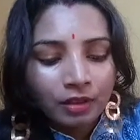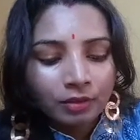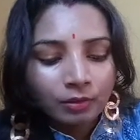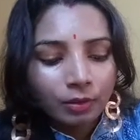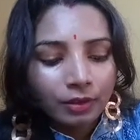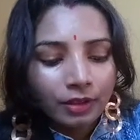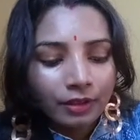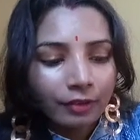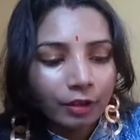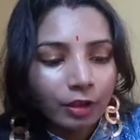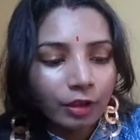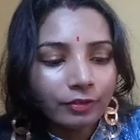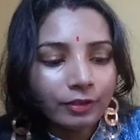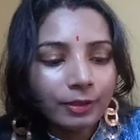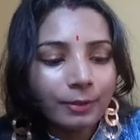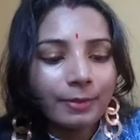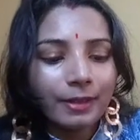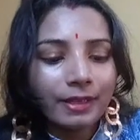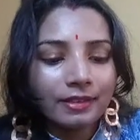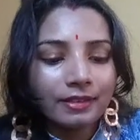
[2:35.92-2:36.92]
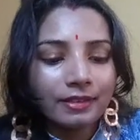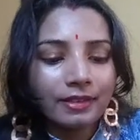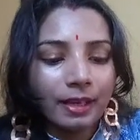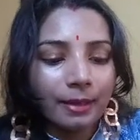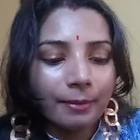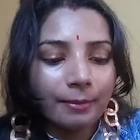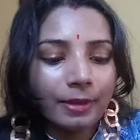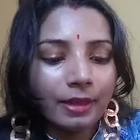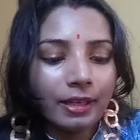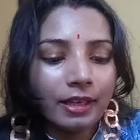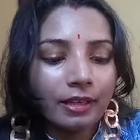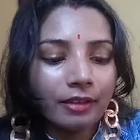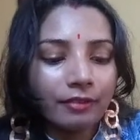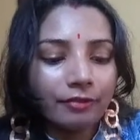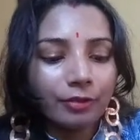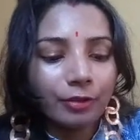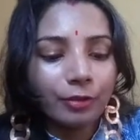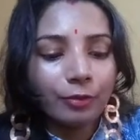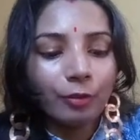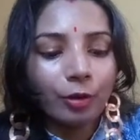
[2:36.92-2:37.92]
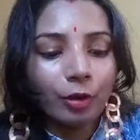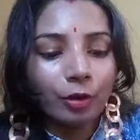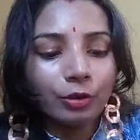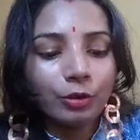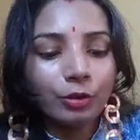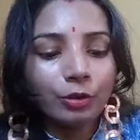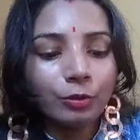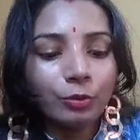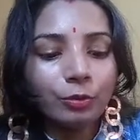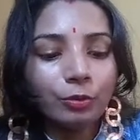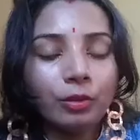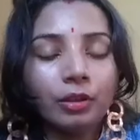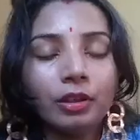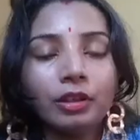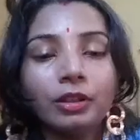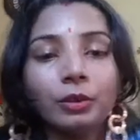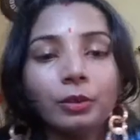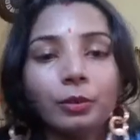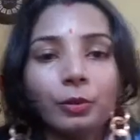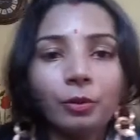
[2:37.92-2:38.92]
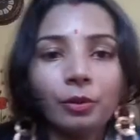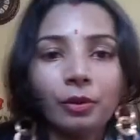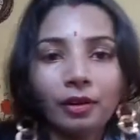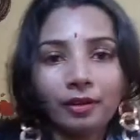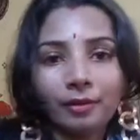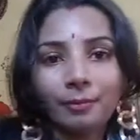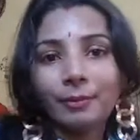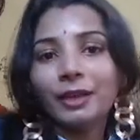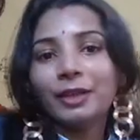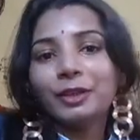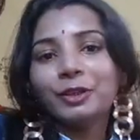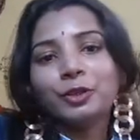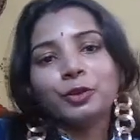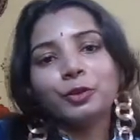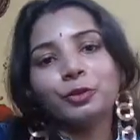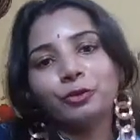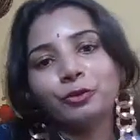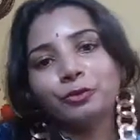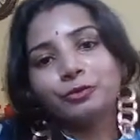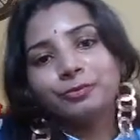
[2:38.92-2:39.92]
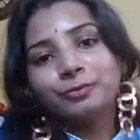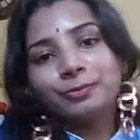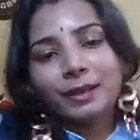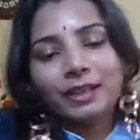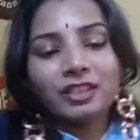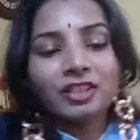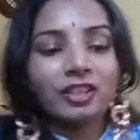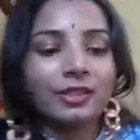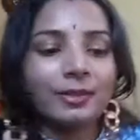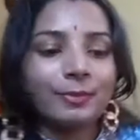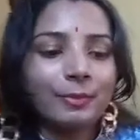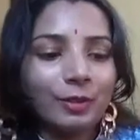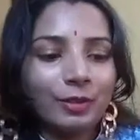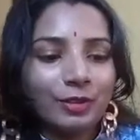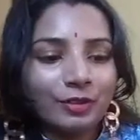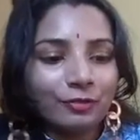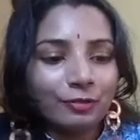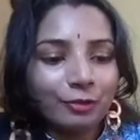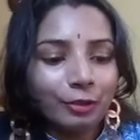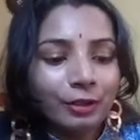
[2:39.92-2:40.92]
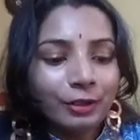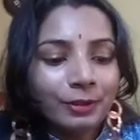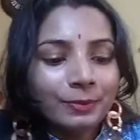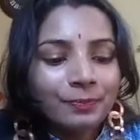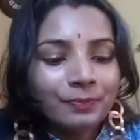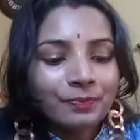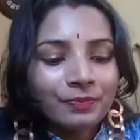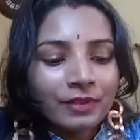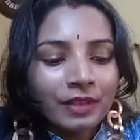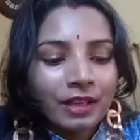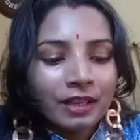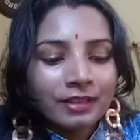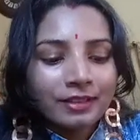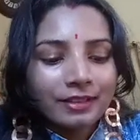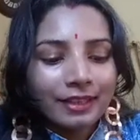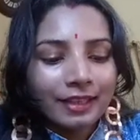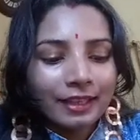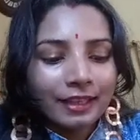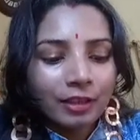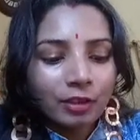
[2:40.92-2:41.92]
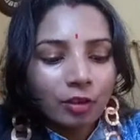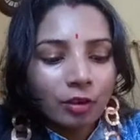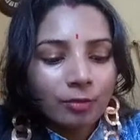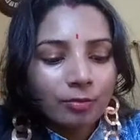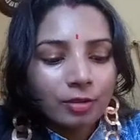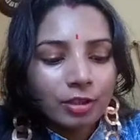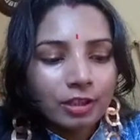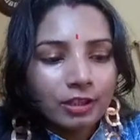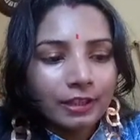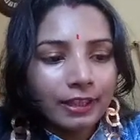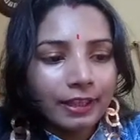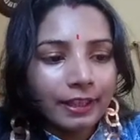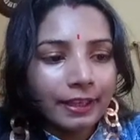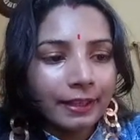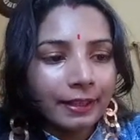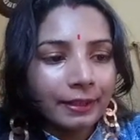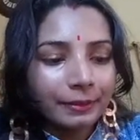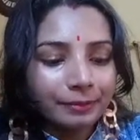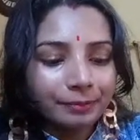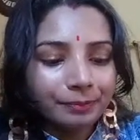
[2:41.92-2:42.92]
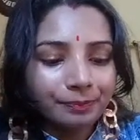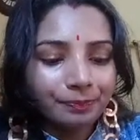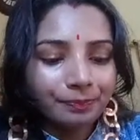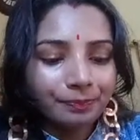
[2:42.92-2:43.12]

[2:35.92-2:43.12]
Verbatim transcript: तो ये वन ऑफ द बेस्ट ऐप है इफ़ यू वांट टू यू नो मेक योर पिक्चर्स ब्यूटीफुल सेकंड ऑप्शन है